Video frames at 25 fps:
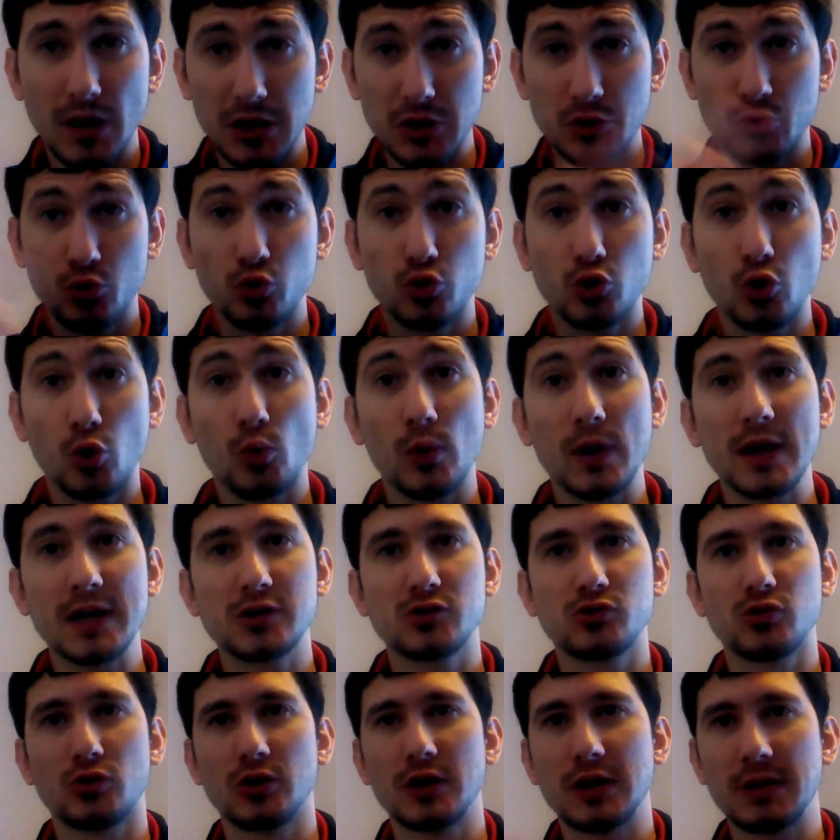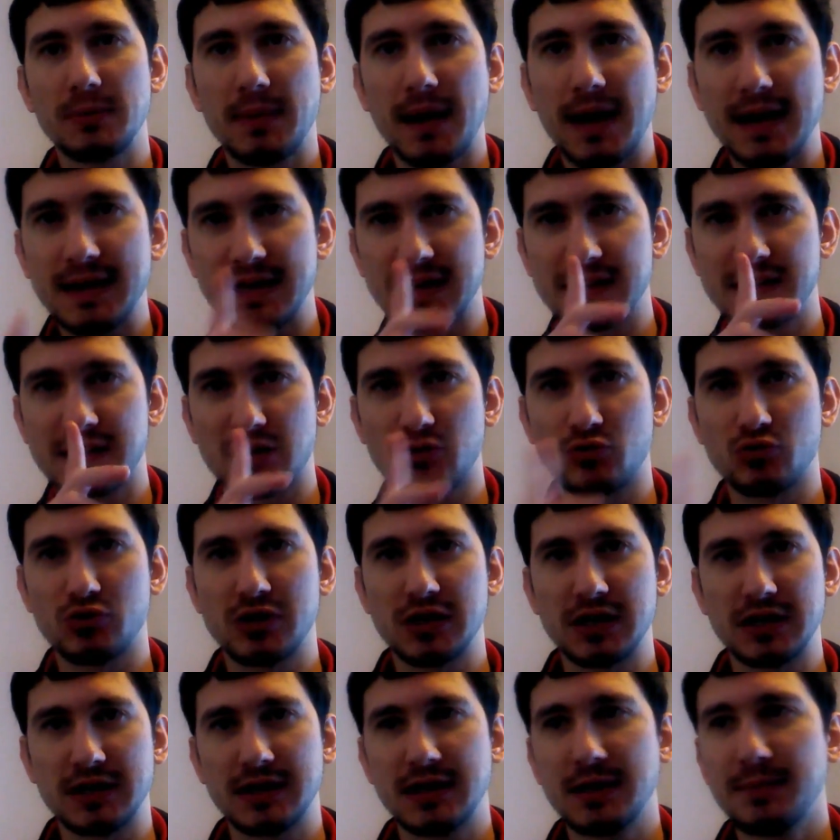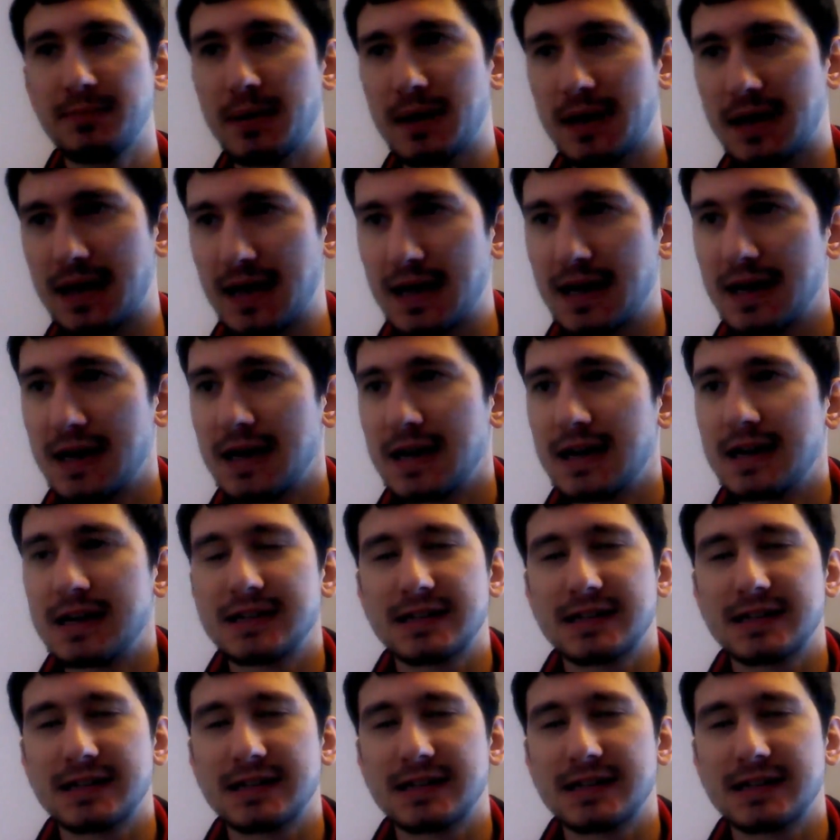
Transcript: In tutto questo i media stanno zitti perché